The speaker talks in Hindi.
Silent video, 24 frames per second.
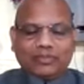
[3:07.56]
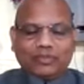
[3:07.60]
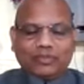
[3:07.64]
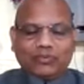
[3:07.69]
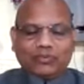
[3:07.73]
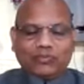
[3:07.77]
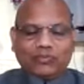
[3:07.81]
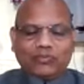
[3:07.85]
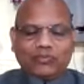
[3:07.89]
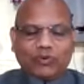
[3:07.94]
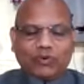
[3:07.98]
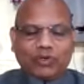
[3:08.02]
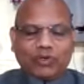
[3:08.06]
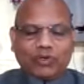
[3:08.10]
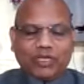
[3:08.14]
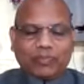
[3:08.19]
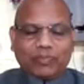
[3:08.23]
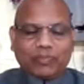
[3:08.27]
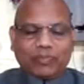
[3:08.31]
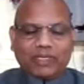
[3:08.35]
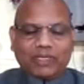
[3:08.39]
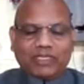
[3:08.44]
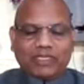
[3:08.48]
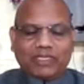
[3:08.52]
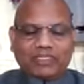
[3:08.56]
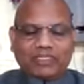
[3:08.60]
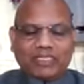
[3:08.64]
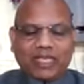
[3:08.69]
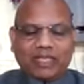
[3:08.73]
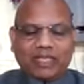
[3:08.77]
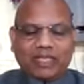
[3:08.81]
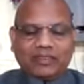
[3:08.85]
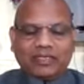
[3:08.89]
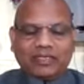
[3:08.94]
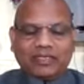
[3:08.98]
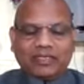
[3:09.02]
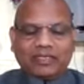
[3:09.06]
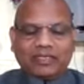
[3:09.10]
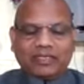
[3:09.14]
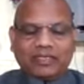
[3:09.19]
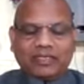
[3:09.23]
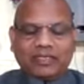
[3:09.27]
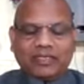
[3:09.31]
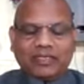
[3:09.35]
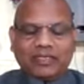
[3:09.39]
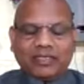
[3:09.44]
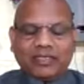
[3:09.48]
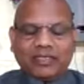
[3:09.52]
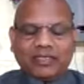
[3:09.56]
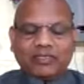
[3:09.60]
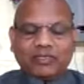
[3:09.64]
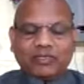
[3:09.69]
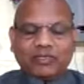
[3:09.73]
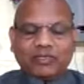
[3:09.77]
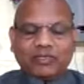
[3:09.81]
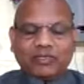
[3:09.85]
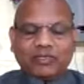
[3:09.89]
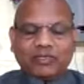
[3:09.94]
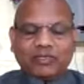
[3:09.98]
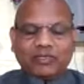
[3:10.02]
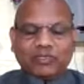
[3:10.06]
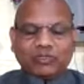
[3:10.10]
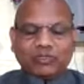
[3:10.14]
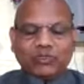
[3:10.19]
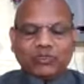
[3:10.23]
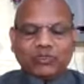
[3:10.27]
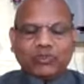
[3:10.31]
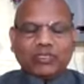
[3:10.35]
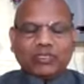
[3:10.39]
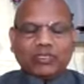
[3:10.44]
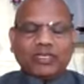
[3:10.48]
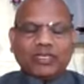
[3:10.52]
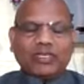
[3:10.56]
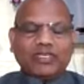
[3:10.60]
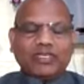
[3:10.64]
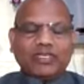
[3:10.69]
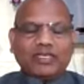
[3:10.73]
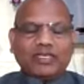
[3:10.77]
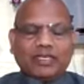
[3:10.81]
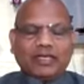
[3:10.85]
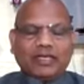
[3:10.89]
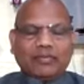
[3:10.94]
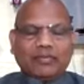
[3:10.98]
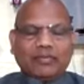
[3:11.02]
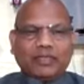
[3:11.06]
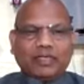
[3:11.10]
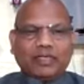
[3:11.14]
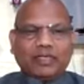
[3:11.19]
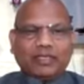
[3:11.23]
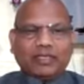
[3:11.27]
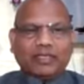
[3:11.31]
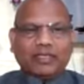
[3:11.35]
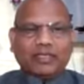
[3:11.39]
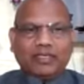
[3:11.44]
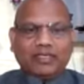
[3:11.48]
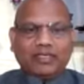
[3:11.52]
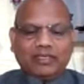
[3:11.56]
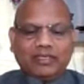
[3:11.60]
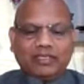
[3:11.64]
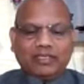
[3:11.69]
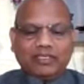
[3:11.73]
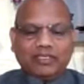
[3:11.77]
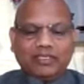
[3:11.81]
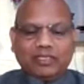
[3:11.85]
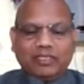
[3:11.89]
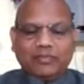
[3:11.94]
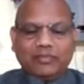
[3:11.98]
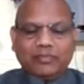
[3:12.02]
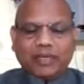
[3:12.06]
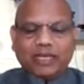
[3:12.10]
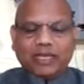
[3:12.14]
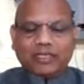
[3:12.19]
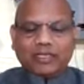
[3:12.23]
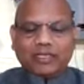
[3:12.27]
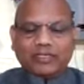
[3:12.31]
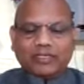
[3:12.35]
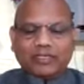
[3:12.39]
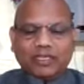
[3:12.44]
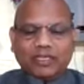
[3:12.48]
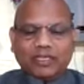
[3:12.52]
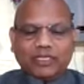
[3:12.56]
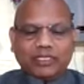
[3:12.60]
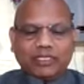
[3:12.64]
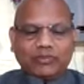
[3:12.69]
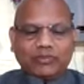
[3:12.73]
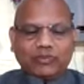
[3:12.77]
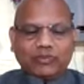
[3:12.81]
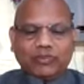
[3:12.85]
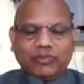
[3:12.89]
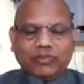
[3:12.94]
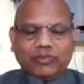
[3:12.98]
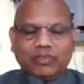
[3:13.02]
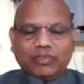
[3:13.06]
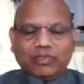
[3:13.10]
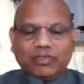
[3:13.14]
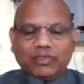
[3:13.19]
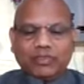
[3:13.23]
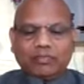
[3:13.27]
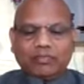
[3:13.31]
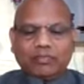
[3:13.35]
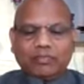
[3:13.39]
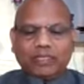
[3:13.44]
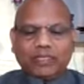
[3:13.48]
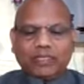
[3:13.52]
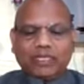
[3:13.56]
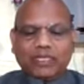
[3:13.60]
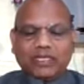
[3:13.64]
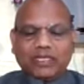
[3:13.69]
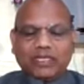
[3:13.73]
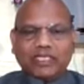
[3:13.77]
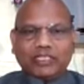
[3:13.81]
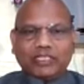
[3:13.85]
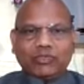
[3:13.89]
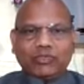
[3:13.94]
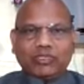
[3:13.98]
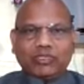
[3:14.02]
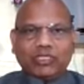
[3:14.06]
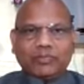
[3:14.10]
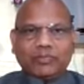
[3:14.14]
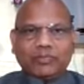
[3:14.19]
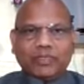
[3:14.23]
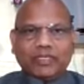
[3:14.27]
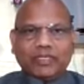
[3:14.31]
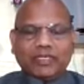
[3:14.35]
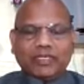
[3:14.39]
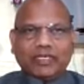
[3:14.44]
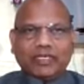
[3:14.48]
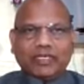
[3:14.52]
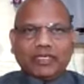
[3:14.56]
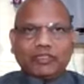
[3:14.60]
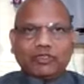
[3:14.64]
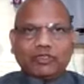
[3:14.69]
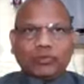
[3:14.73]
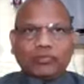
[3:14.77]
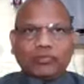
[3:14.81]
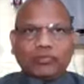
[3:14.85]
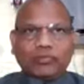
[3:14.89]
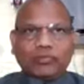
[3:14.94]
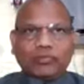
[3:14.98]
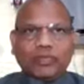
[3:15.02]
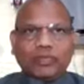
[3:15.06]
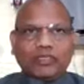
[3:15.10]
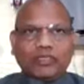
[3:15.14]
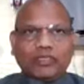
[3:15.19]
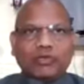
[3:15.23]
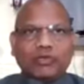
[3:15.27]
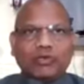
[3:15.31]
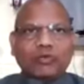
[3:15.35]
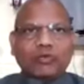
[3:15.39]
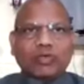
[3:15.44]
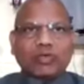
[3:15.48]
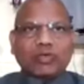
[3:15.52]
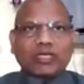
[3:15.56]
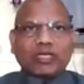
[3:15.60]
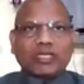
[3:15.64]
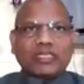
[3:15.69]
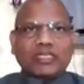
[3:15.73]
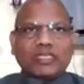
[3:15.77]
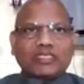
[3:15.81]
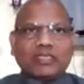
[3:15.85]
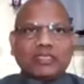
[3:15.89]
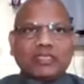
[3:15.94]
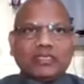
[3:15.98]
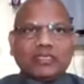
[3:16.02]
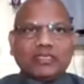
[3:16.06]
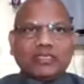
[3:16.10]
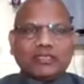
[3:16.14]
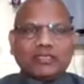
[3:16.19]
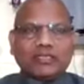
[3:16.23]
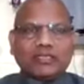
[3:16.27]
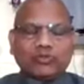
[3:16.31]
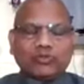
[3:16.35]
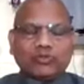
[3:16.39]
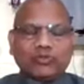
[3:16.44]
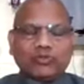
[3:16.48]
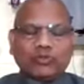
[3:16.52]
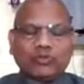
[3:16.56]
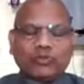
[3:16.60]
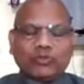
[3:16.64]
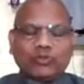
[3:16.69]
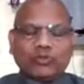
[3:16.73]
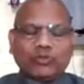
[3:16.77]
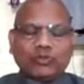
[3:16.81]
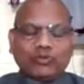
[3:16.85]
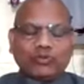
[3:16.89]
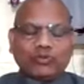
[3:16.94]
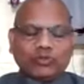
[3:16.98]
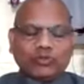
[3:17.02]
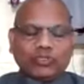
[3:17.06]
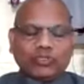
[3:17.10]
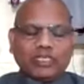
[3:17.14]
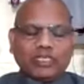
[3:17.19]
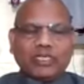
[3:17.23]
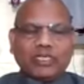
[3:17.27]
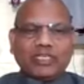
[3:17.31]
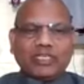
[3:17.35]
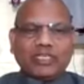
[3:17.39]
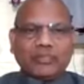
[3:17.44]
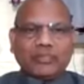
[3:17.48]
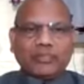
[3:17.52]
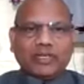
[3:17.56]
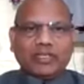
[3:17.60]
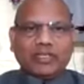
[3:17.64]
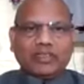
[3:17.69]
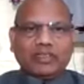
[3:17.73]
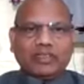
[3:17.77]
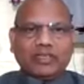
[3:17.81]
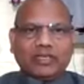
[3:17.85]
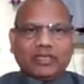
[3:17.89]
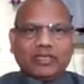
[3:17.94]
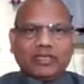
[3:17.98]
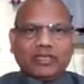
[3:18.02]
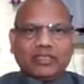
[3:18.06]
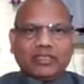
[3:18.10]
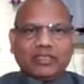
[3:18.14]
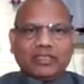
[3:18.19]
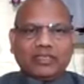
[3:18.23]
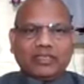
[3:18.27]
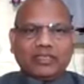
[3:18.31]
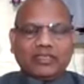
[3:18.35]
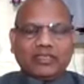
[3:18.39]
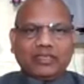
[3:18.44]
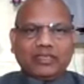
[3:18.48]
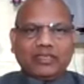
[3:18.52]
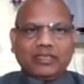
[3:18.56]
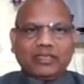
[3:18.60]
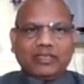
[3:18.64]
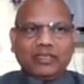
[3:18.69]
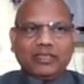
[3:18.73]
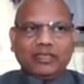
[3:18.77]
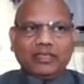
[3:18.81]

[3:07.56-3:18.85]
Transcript: वो अपने जाति के हित और सुख के लिए काम करते यदि मान के चले वो बंदर की योनि में गए तो बंदरों का कैसे हित सुख हो उसके लिए प्रयत्न करते थे